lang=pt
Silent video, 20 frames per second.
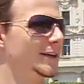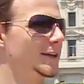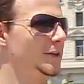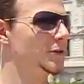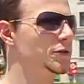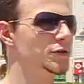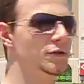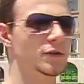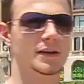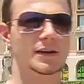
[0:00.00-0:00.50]
E
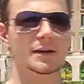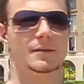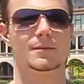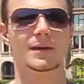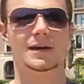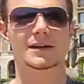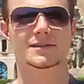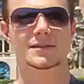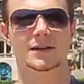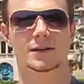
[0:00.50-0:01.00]
hoje eu estou aqui em
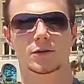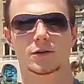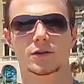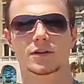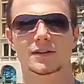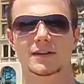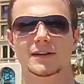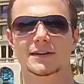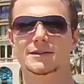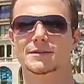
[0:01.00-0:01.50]

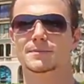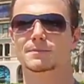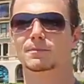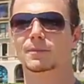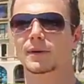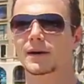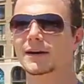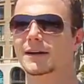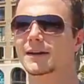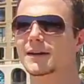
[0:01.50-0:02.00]
Barcelona, na
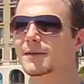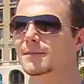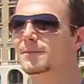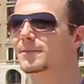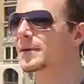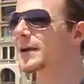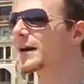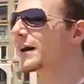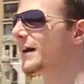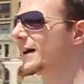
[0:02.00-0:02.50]
Espanha,
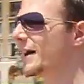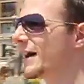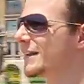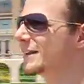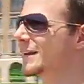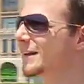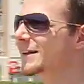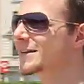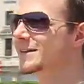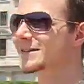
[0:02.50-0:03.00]
para
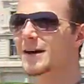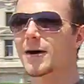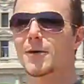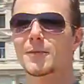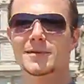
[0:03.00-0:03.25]
analisar a